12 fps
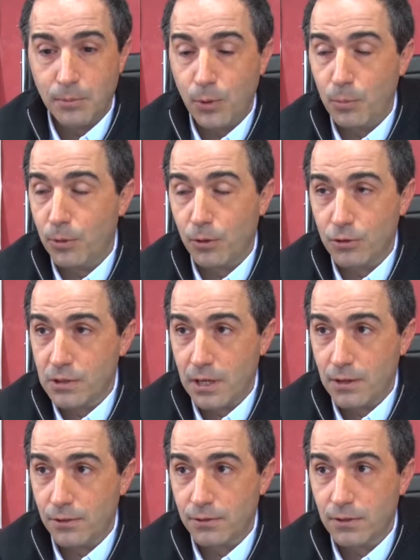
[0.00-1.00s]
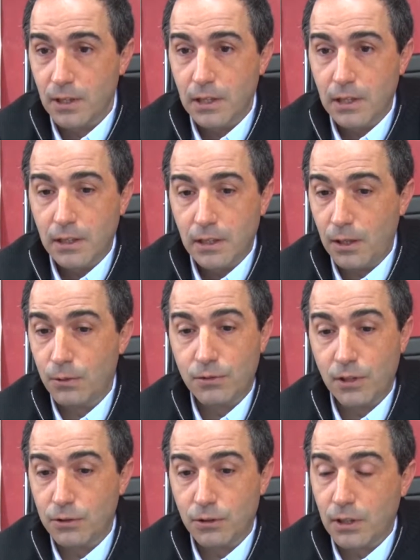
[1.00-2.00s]
muy pocos años era un
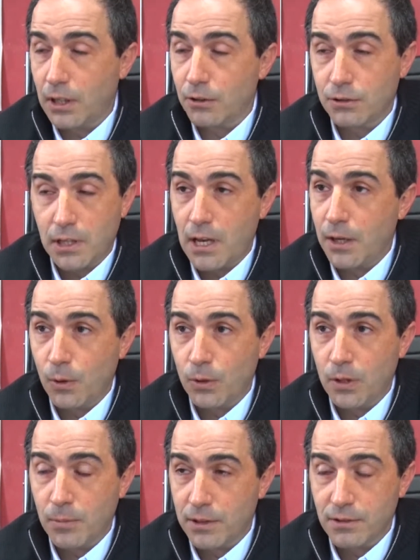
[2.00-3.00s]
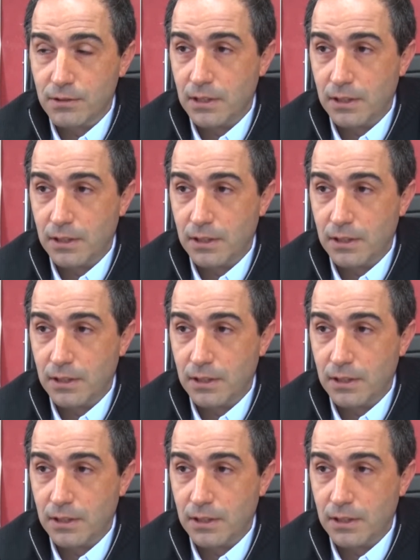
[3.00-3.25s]
sector que no tenía ninguna inversión